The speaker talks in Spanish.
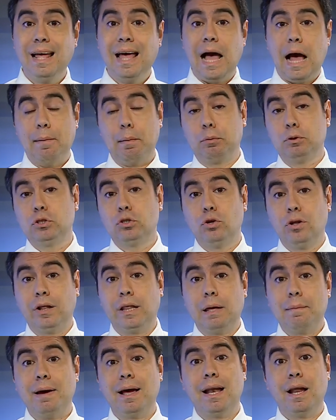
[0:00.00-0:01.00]
A propósito del
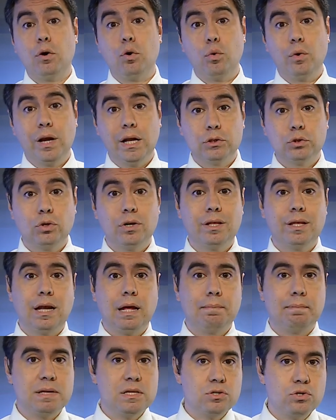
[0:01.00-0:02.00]
tema de las jubilaciones, de las
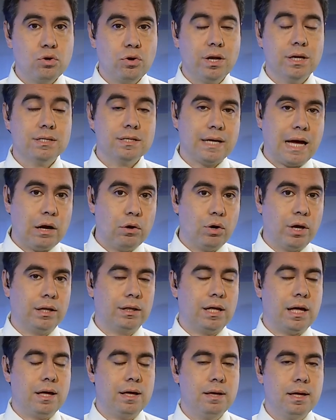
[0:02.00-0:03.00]
pensiones, algo que
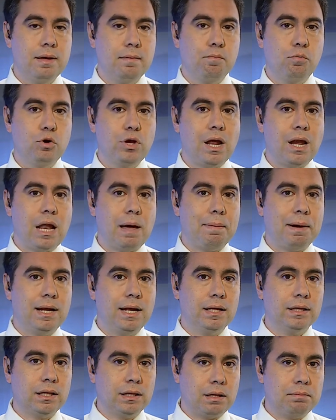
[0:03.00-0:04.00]
está muy en la
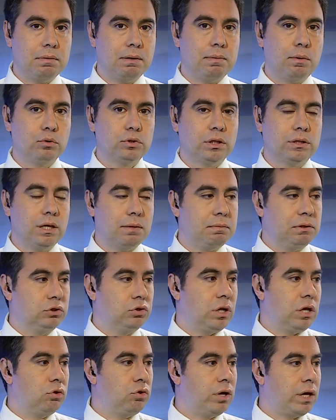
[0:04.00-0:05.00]
palestra, también vamos estar
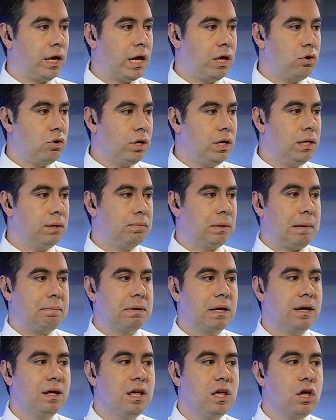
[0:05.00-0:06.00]
mencionando aquello, y
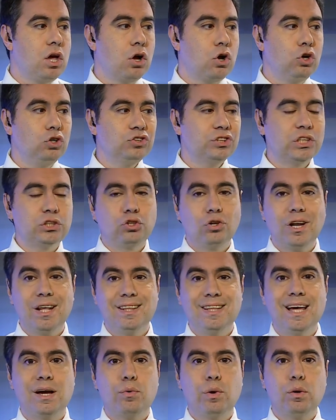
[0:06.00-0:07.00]
también concesiones
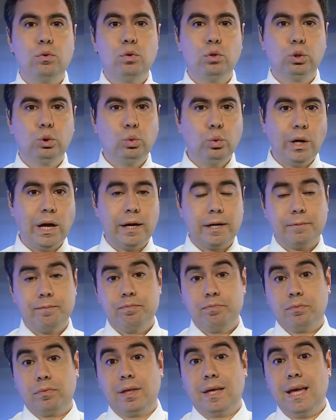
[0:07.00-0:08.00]
de acuicultura,
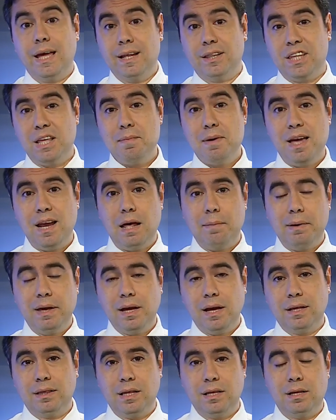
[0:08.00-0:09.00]
que el tema de la
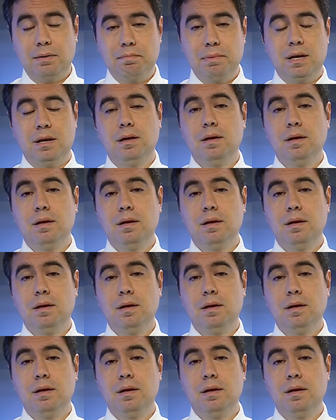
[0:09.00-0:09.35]
pesca está también